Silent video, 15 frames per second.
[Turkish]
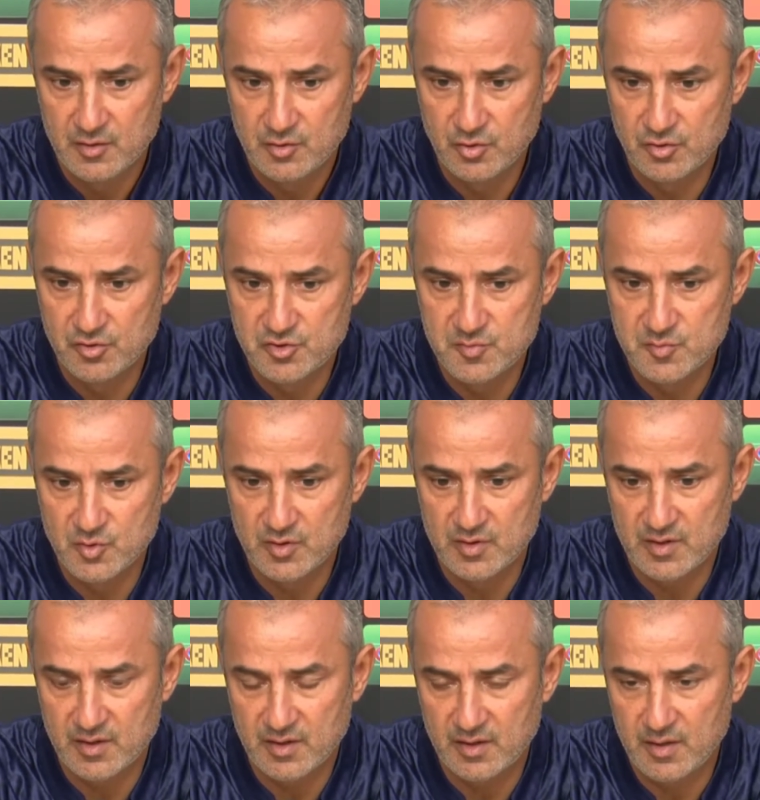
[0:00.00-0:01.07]
Dönüşümlü
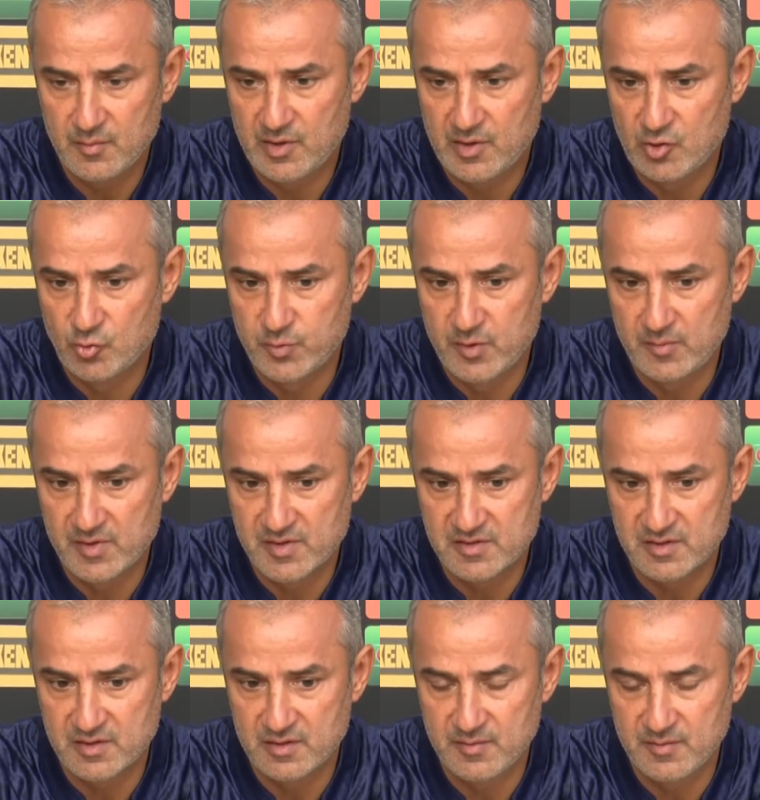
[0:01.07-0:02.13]
olarak hem Avrupa
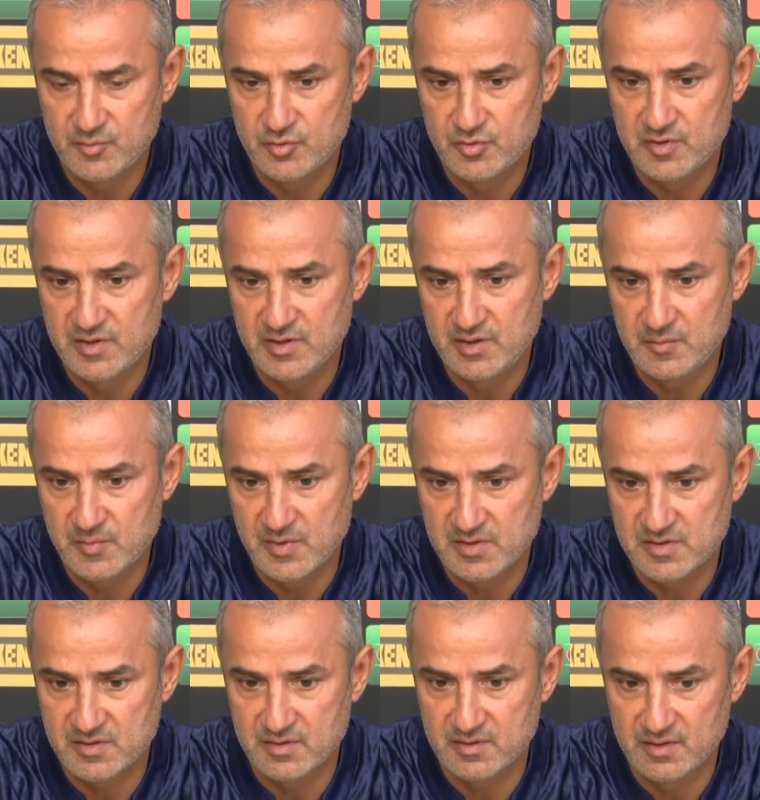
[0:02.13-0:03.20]
maçlarında hem Türkiye Lig
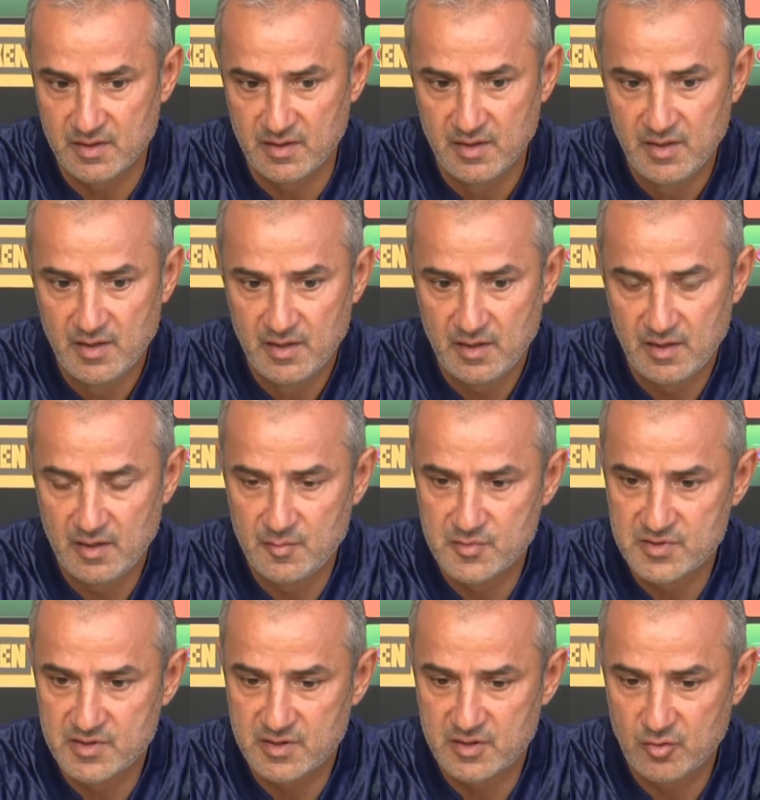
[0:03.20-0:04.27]
maçlarında
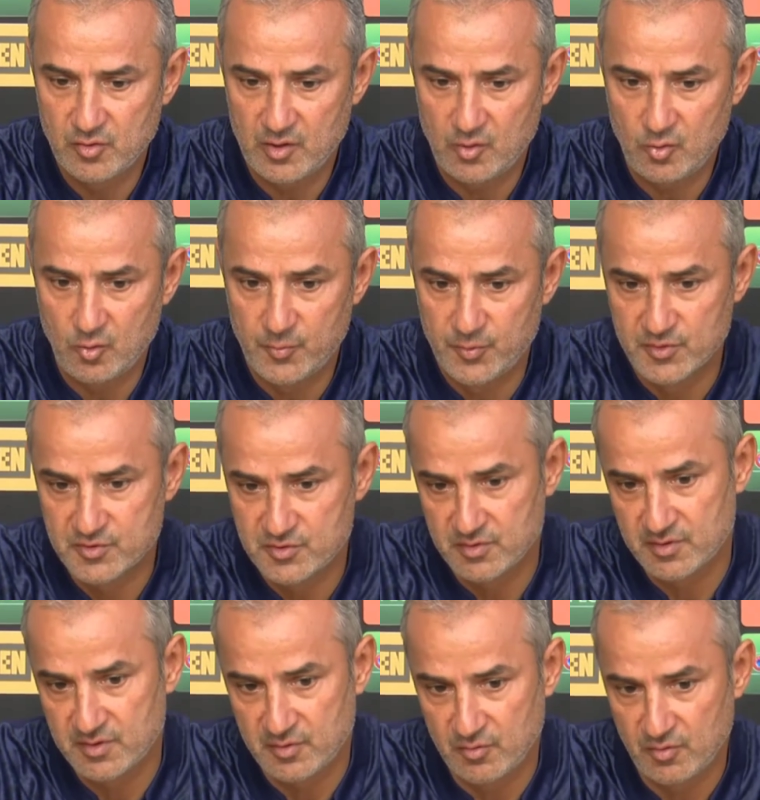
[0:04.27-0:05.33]
elimizdeki o, o
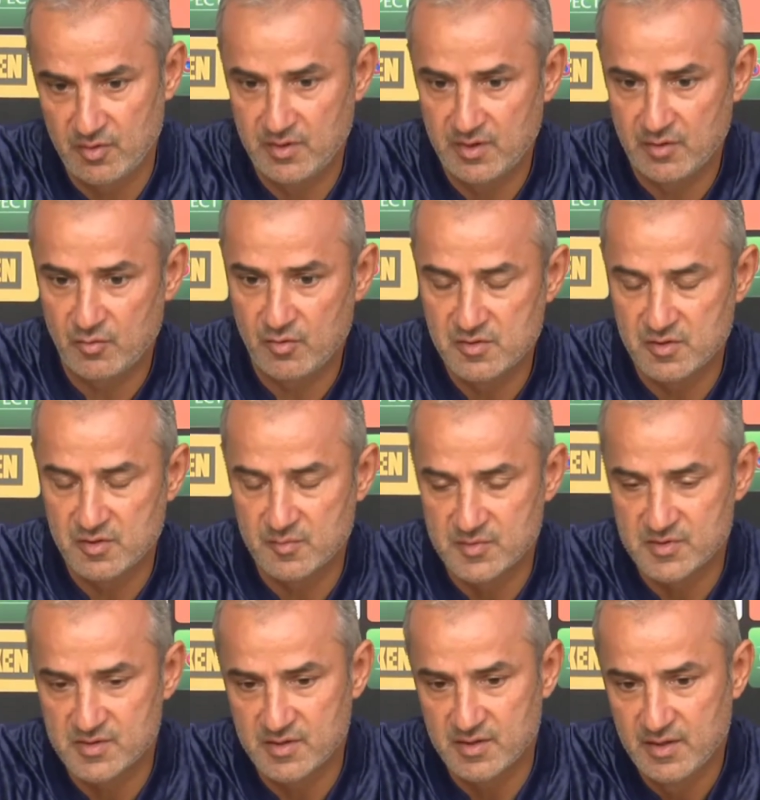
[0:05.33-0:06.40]
pozisyondaki oynayan
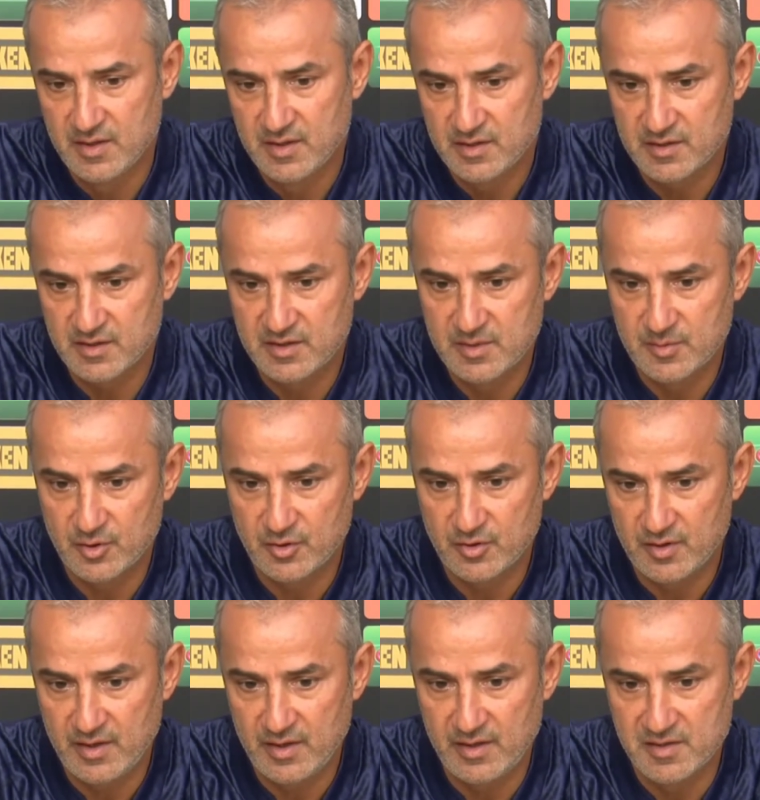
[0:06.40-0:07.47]
oyuncularımızı rakibe
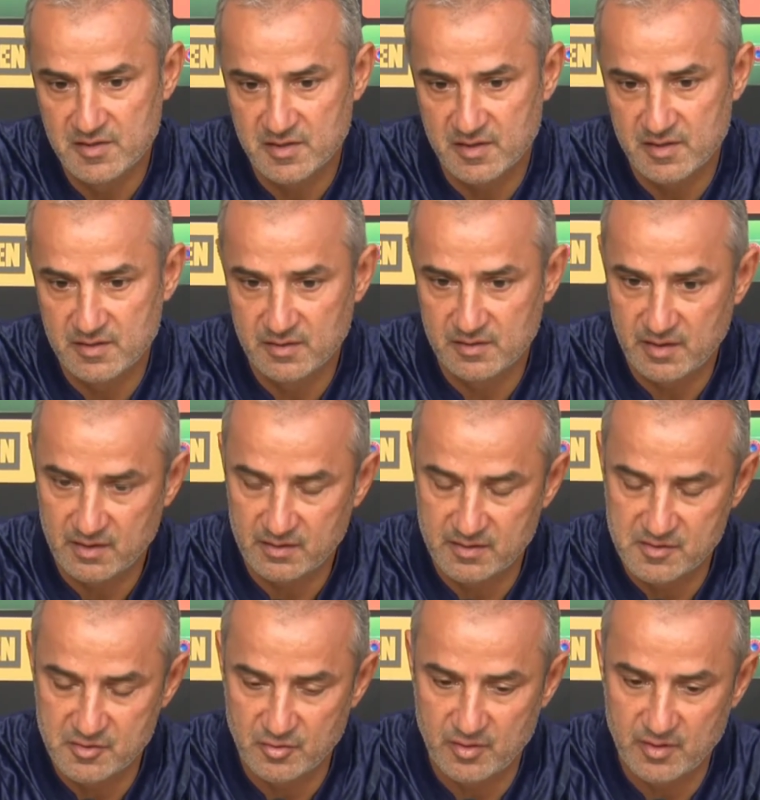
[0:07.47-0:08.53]
göre en iyi şekilde
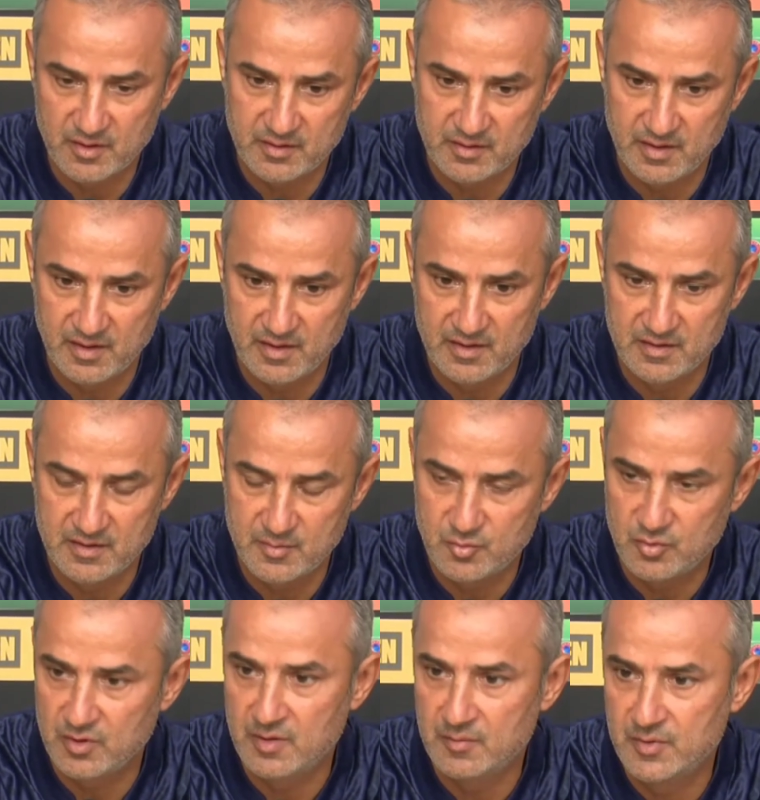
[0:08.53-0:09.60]
taktiksel olarak değerlendirip
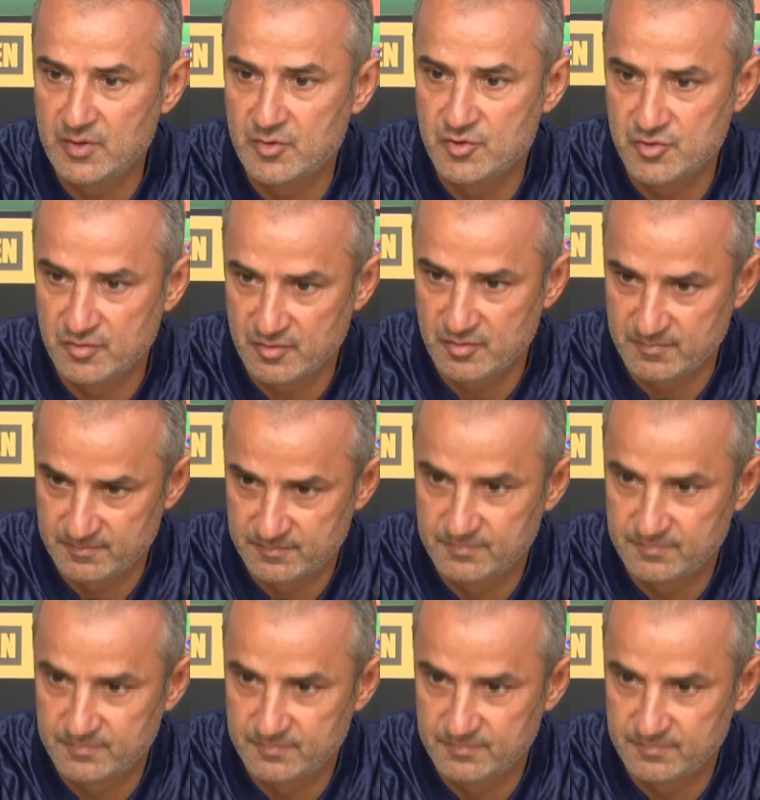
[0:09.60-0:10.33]
kullanmayı düşünüyorum.